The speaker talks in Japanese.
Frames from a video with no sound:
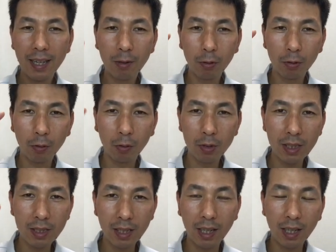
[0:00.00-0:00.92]
この5
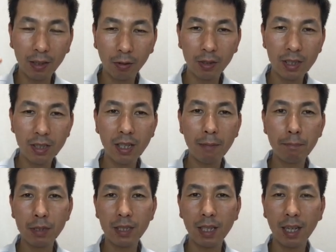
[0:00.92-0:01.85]
冊
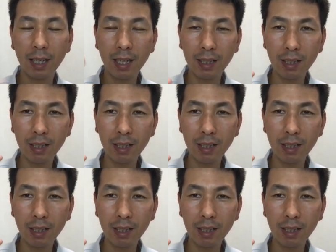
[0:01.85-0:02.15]
リストアップしてあげ